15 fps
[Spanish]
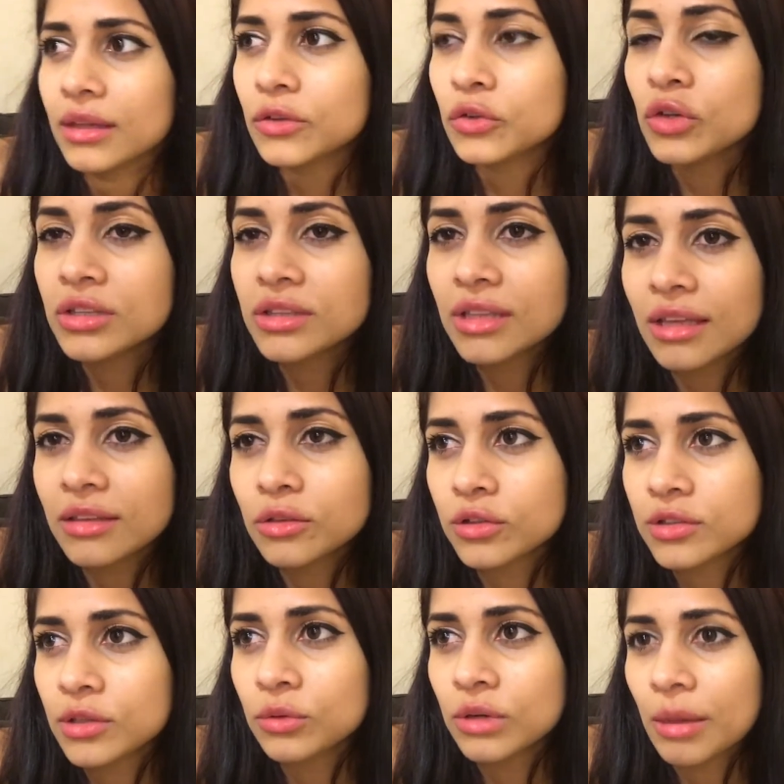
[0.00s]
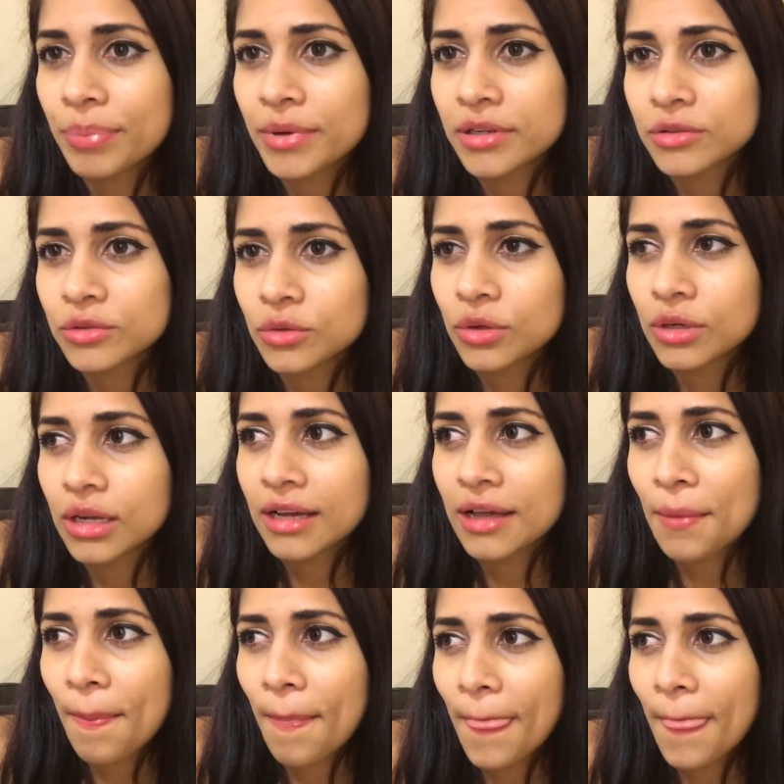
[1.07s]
Yo intento ser una persona